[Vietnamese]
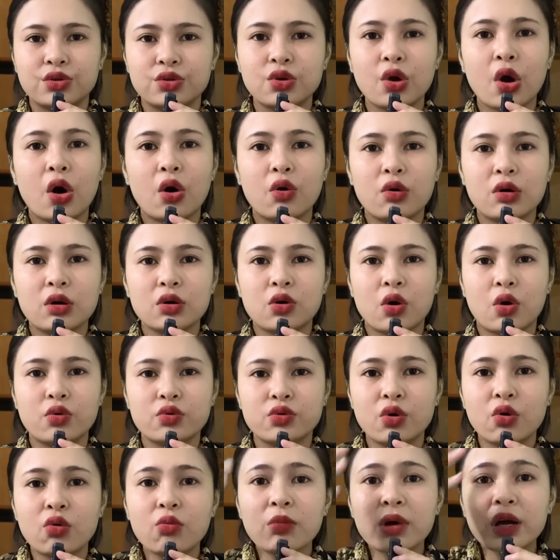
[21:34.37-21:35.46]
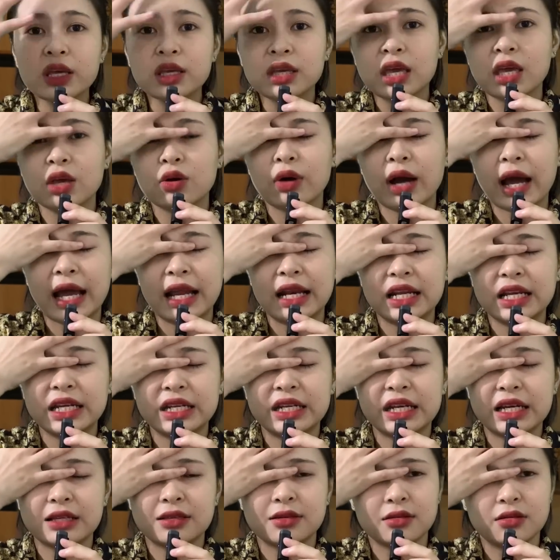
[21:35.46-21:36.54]
Vô cô chú mới kêu hai
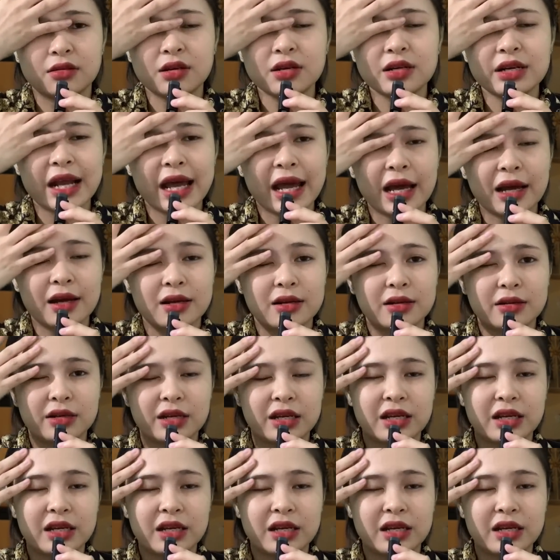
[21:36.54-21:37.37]
ly trà sữa ra,